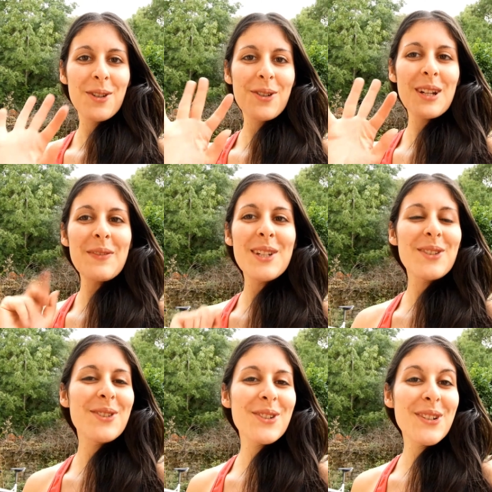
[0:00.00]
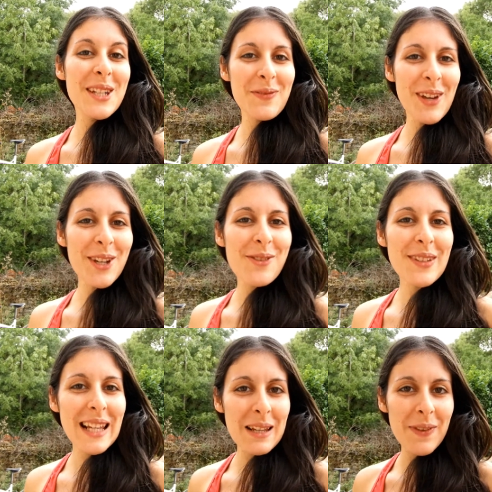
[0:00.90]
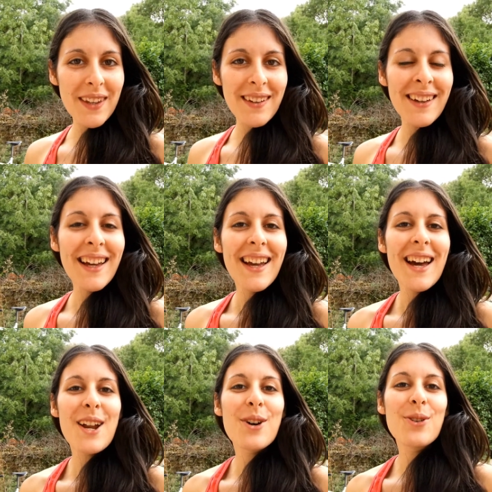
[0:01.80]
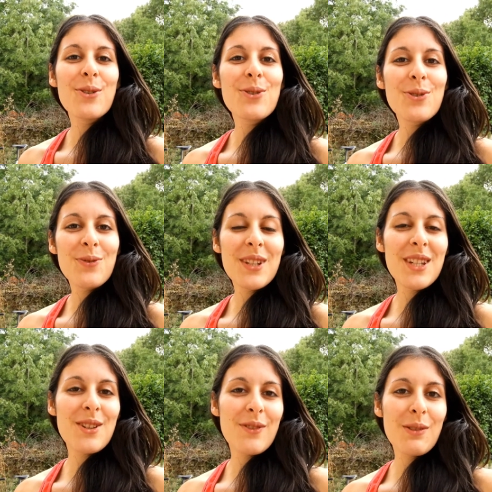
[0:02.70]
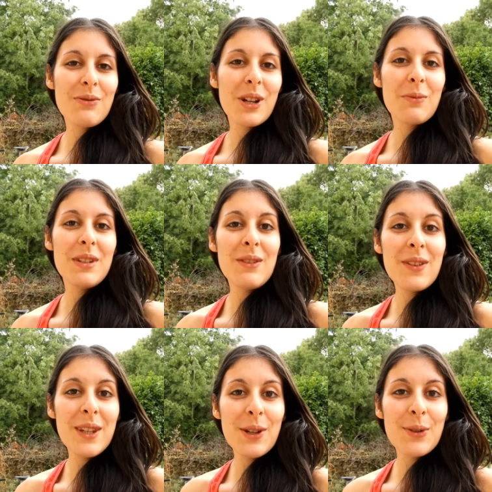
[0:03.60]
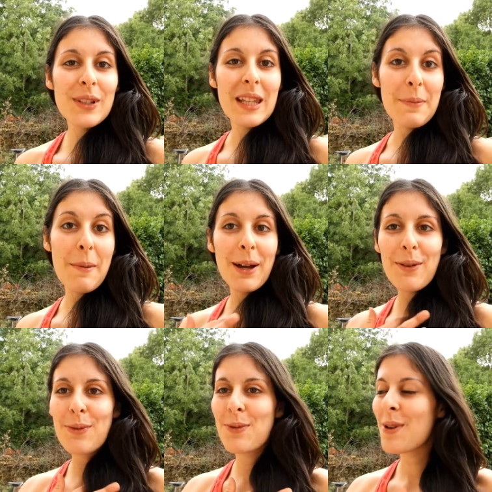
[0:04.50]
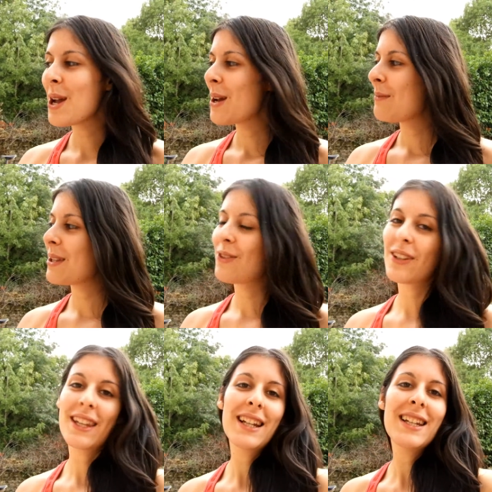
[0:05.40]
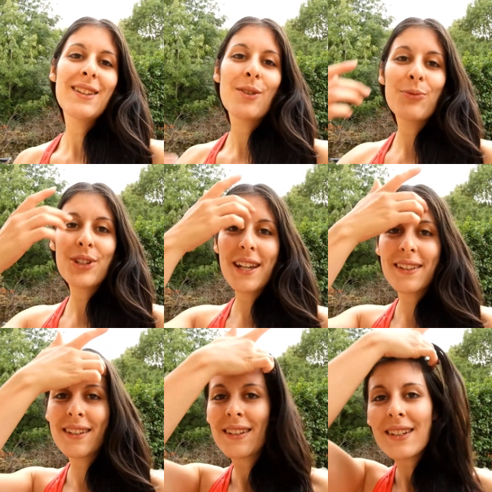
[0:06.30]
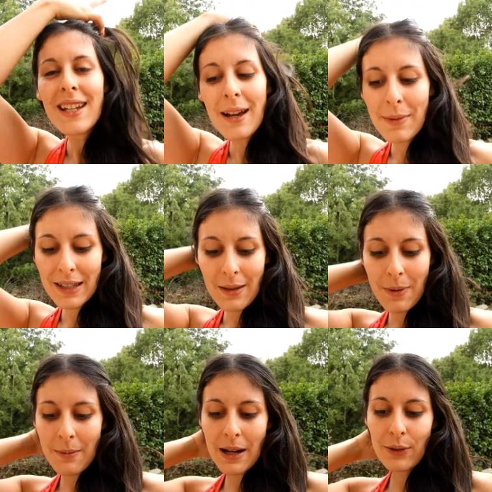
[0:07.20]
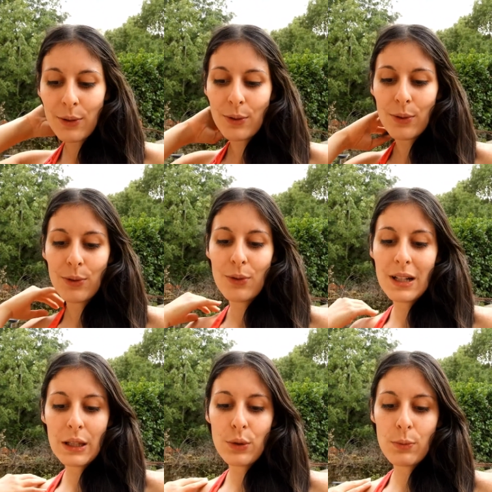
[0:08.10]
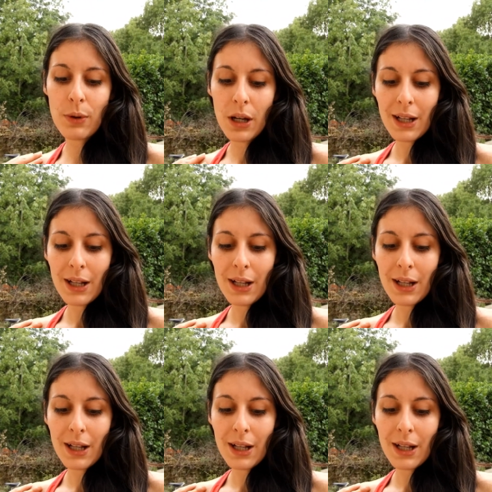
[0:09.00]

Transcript: Coucou les petits loups, j'espère que vous allez bien. Alors aujourd'hui j'ai envie de vous faire une petite vidéo, c'était pas prévu, mais je viens d'aller dans mon jardin, j'ai ramassé pas mal de, légumes